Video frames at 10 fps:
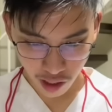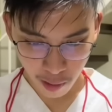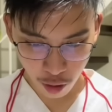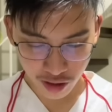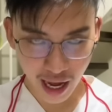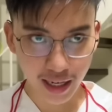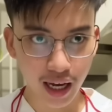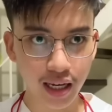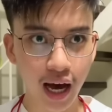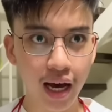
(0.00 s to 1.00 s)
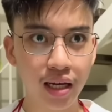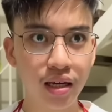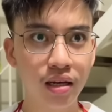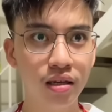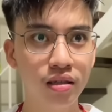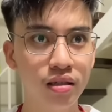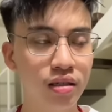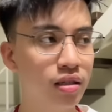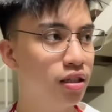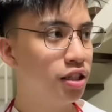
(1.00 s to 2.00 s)
mong nanay ay...
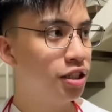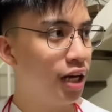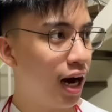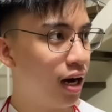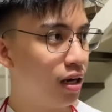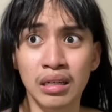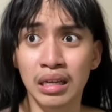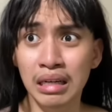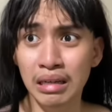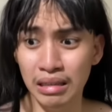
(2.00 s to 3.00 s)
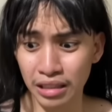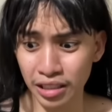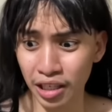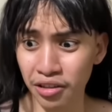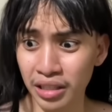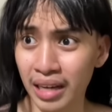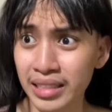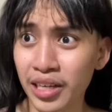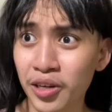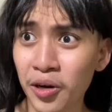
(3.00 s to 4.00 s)
Siya! Siya yung nanay
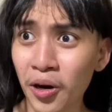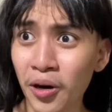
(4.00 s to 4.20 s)
ko?